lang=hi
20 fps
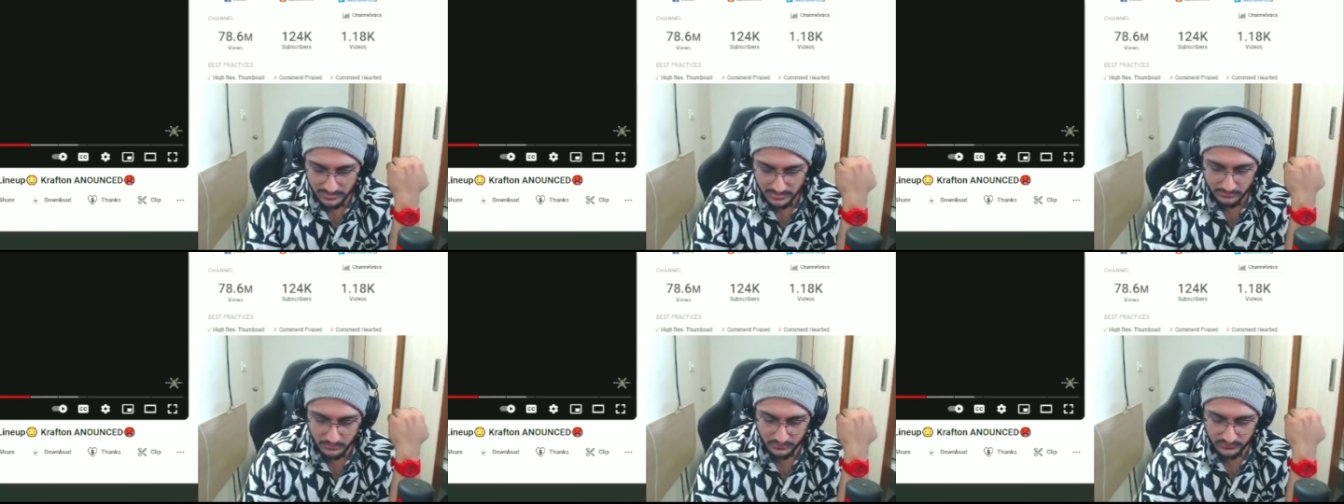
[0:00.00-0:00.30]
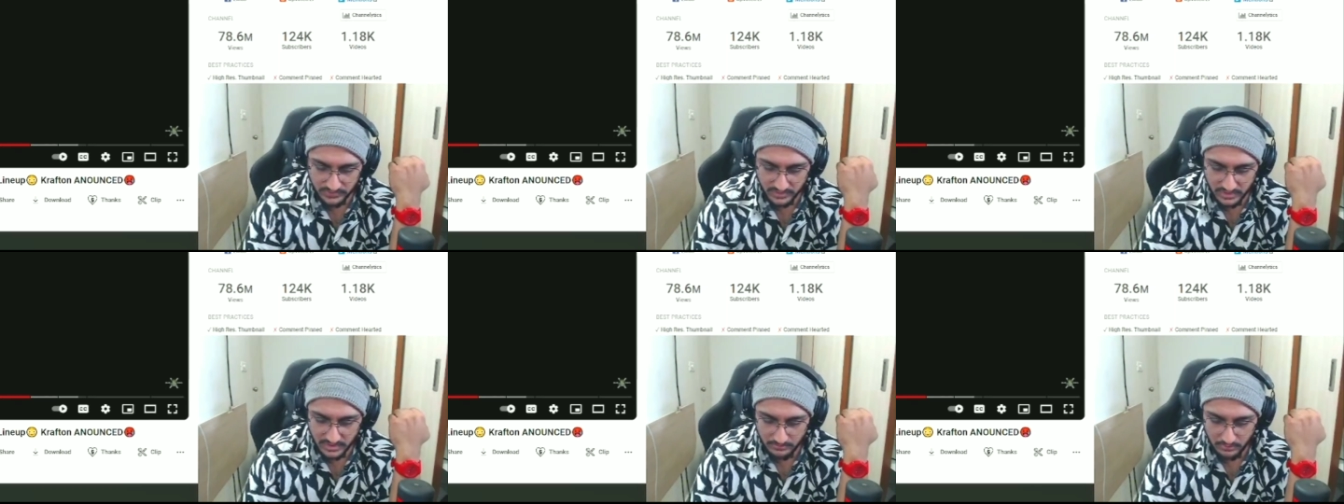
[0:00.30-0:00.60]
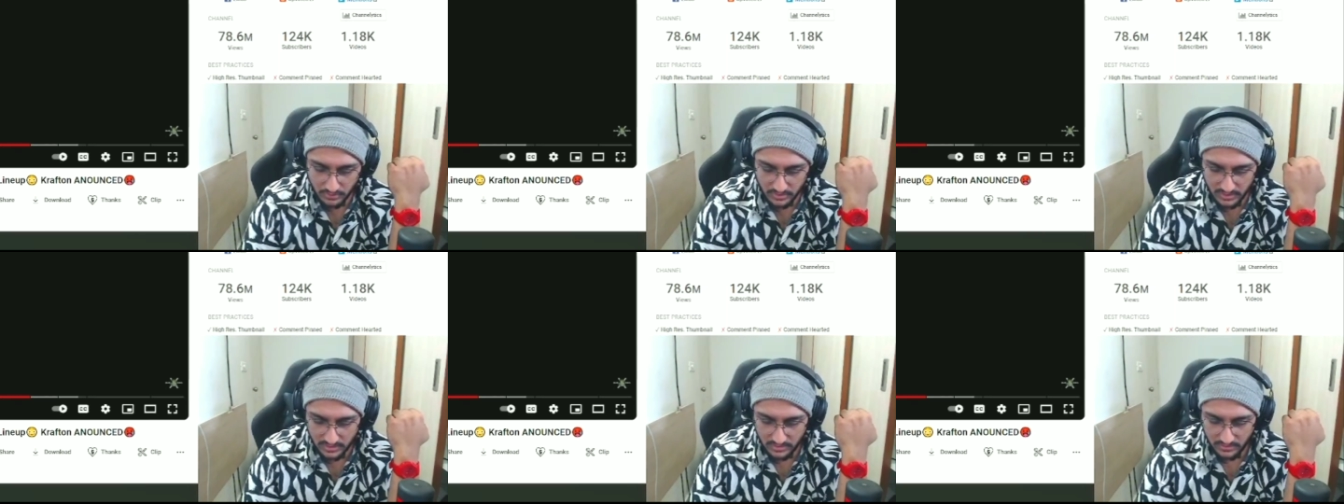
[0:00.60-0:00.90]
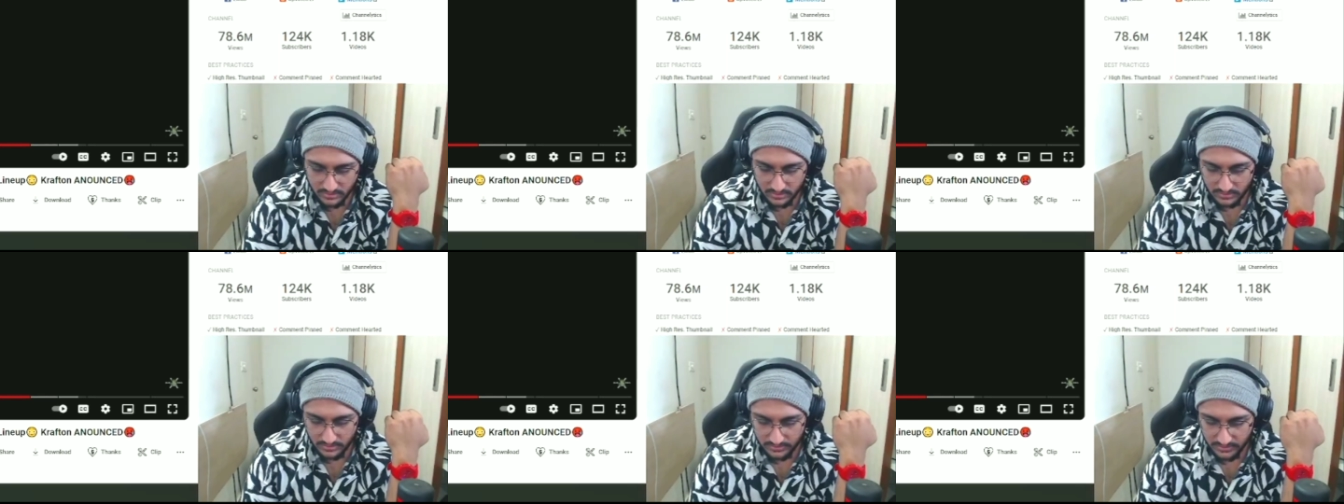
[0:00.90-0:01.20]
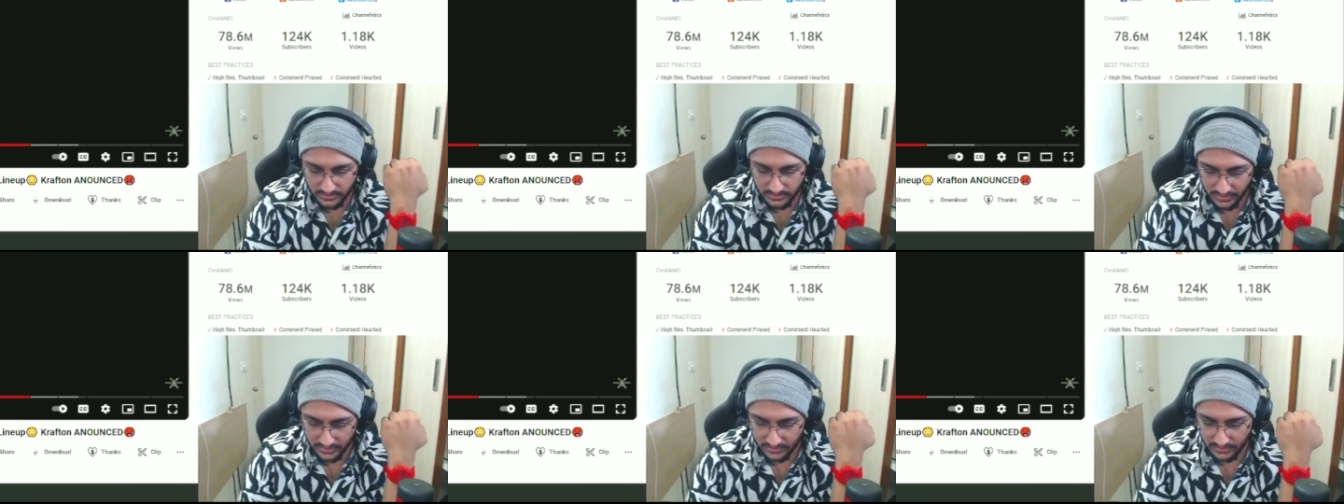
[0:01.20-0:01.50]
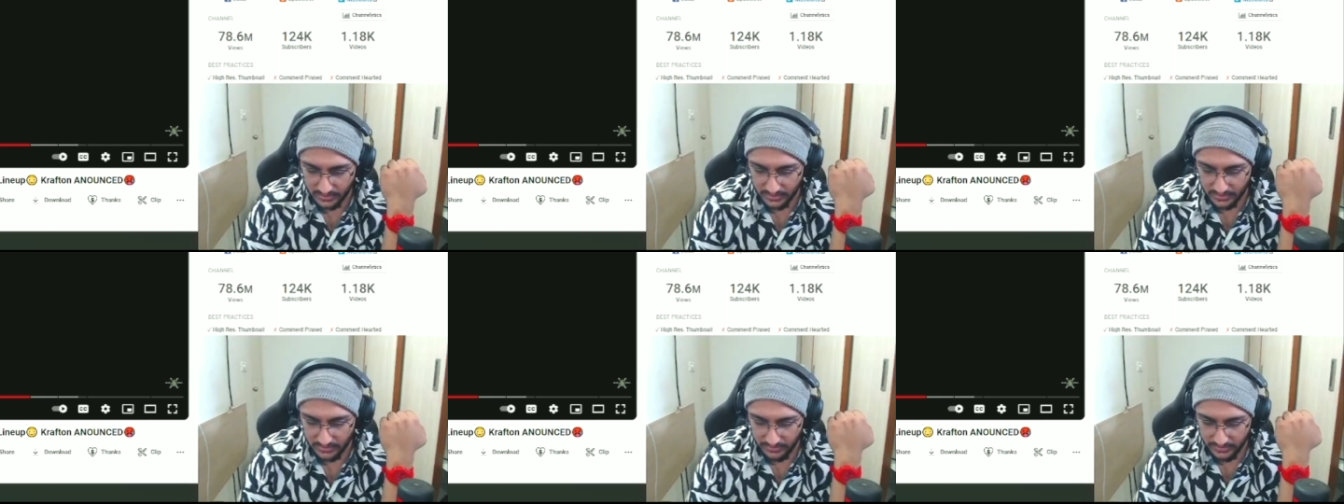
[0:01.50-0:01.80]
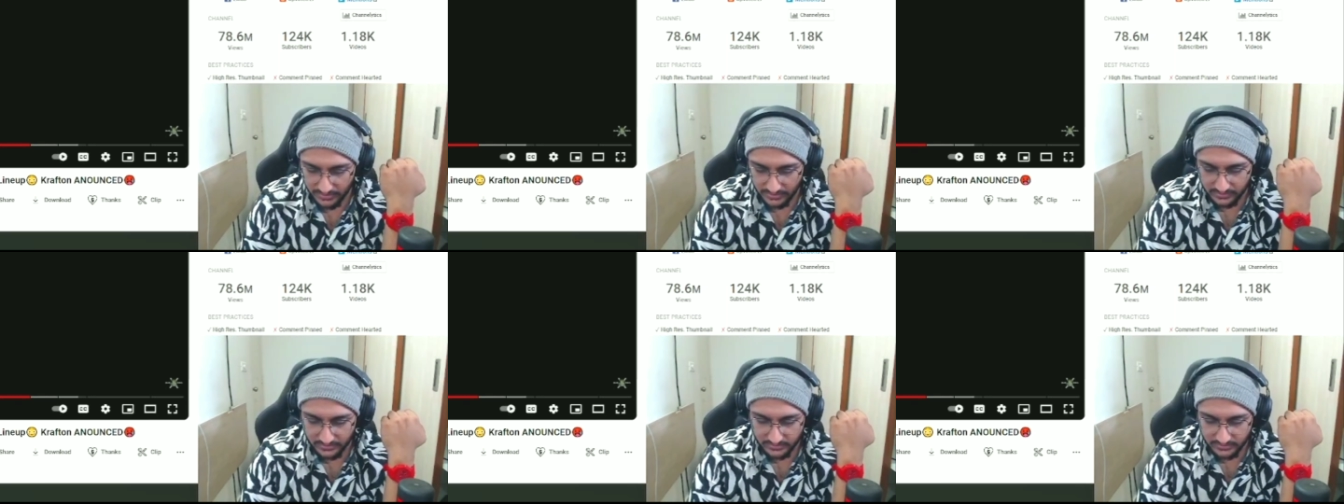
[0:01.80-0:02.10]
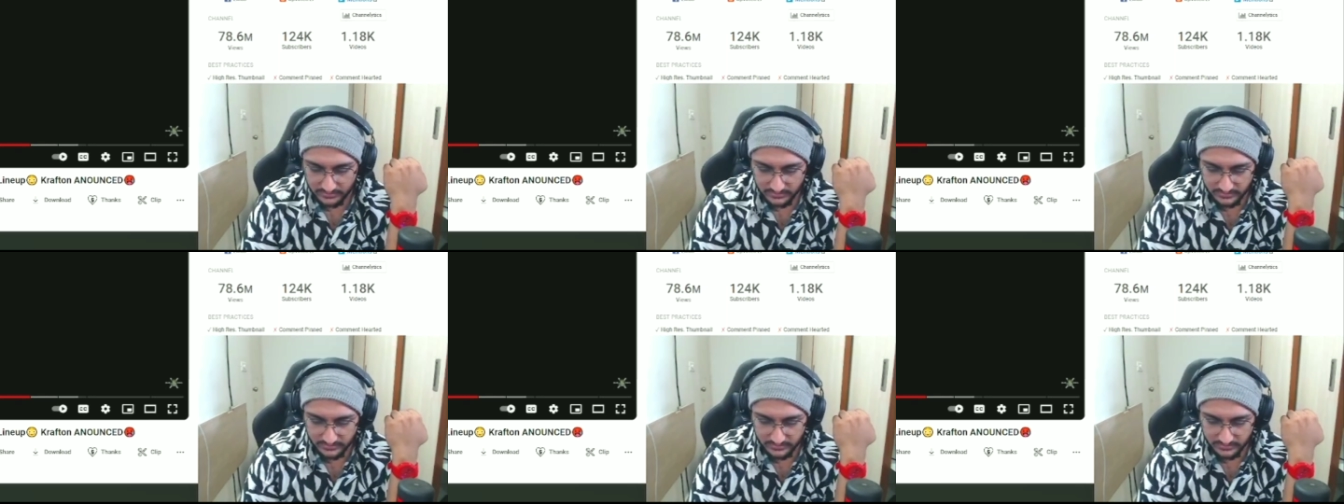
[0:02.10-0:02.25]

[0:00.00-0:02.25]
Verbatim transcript: बी कब होगा देखते हैं भाई